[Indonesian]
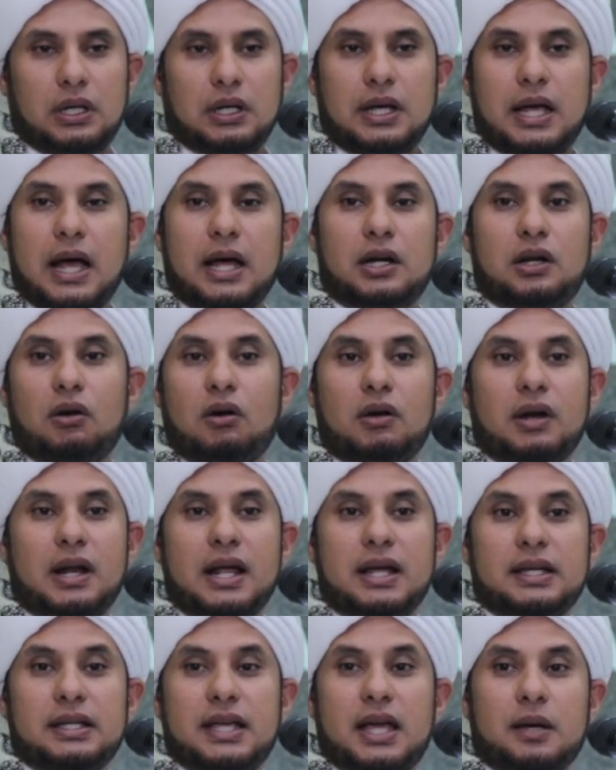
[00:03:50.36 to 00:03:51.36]
Gak ada
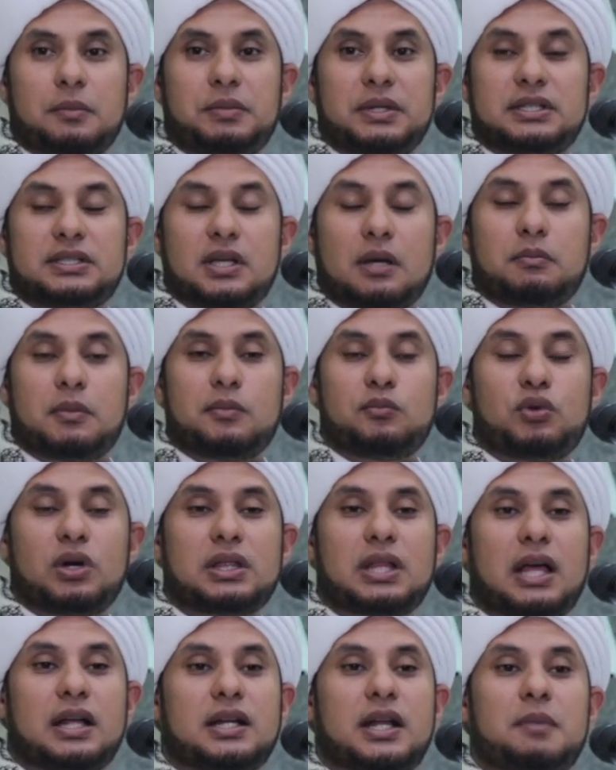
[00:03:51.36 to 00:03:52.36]
orang yang bisa
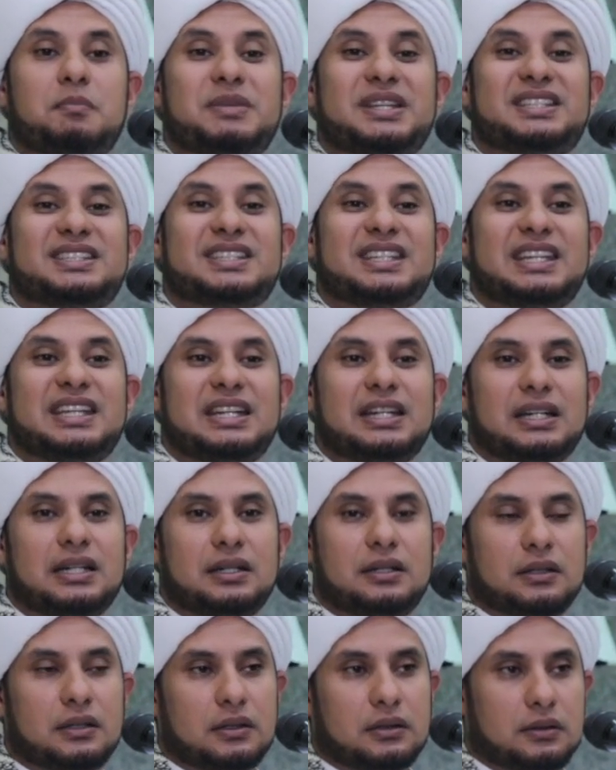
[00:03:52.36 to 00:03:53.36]
membuat Anda miskin
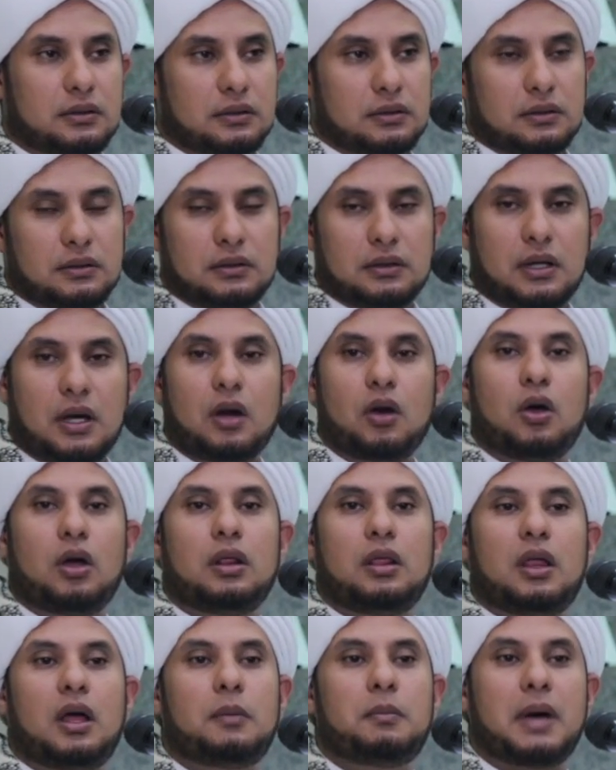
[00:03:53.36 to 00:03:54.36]
kalau
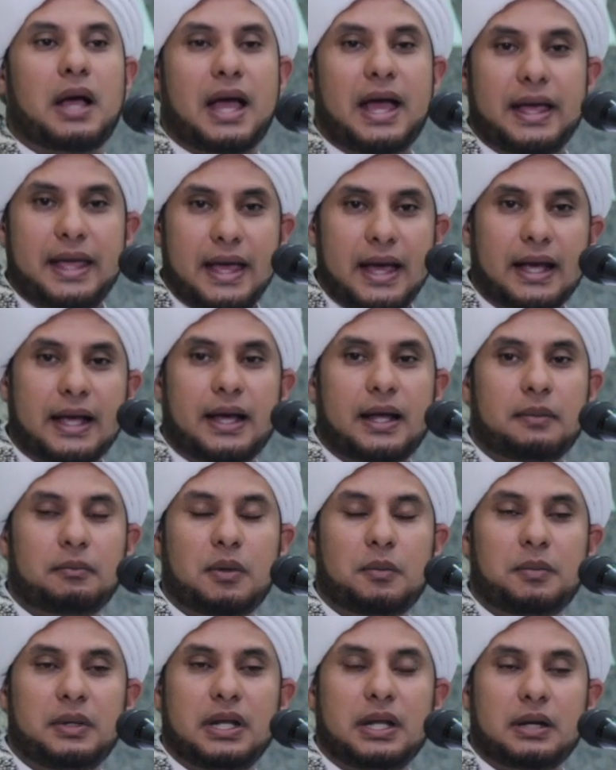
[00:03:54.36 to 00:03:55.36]
Allah mengayakan,
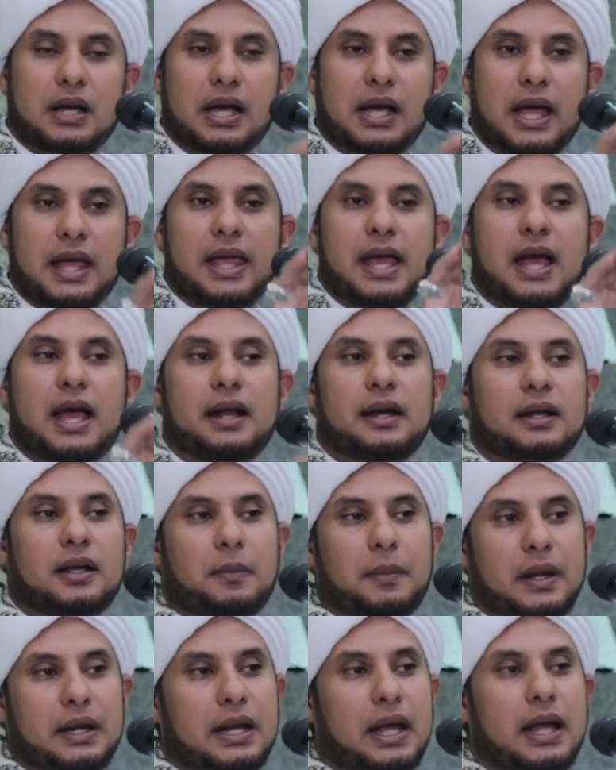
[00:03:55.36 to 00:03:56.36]
memberi kekayaan
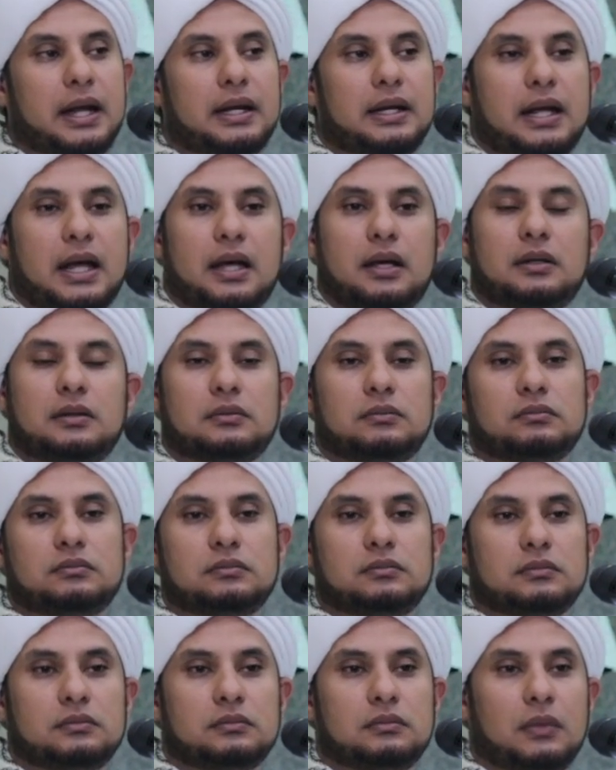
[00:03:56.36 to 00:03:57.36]
kepada Anda.
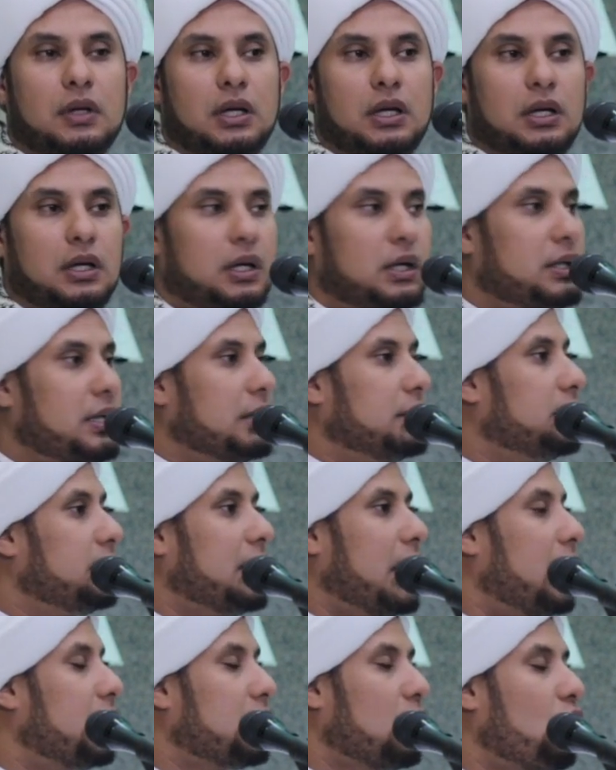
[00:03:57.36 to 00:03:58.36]
Dan
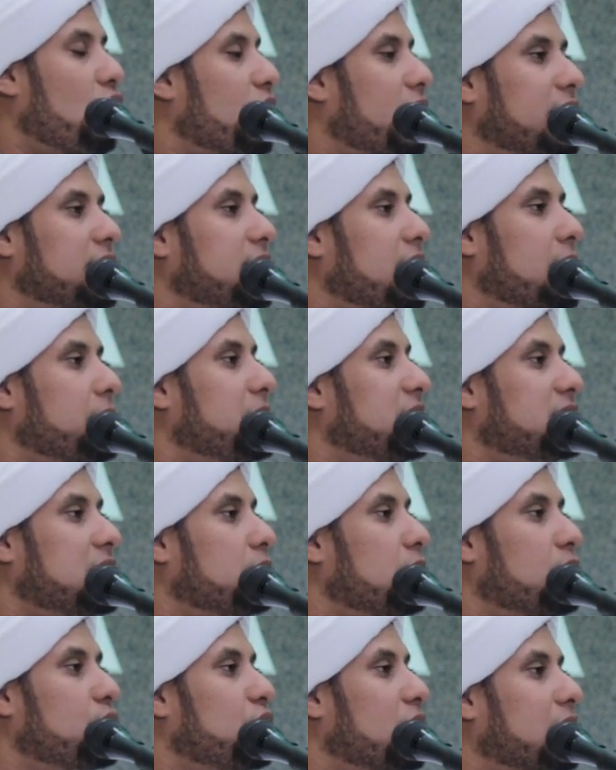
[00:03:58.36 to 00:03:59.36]
tidak ada orang yang bisa
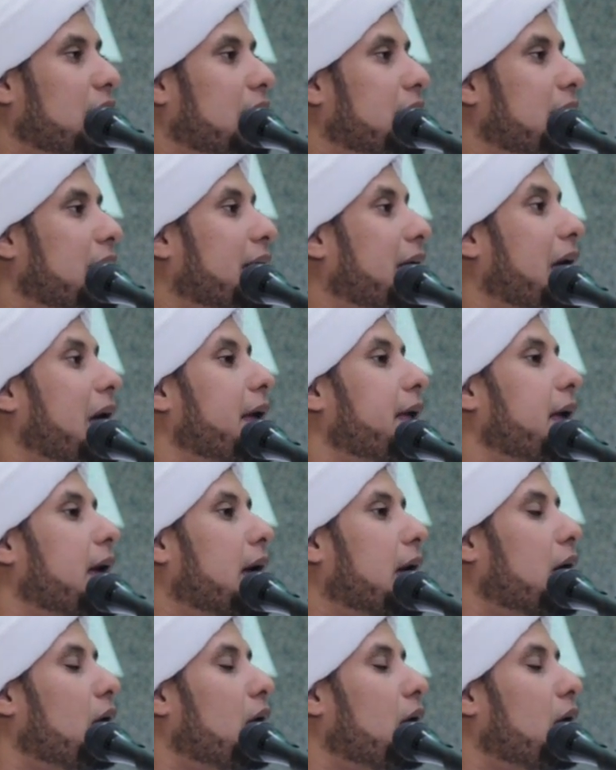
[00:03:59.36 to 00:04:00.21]
membuat Anda kaya